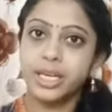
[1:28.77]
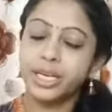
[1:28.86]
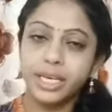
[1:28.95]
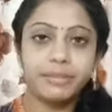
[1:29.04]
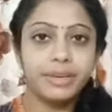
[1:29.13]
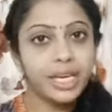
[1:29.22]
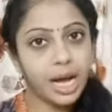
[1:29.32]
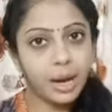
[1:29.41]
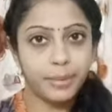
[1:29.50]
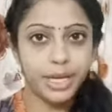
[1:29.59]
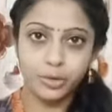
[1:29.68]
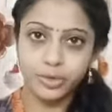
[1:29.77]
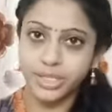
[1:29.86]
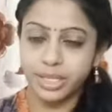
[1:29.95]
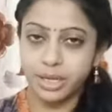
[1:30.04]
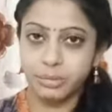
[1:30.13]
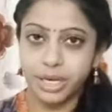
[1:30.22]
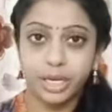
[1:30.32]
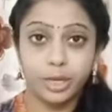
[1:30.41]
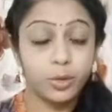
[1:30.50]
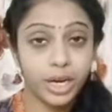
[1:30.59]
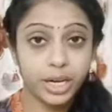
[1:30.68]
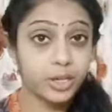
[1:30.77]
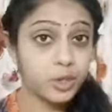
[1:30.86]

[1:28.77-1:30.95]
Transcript: ఈవినింగ్ ఆ అమ్మాయి వచ్చేస్తుంది అనమాట ఎందుకంటే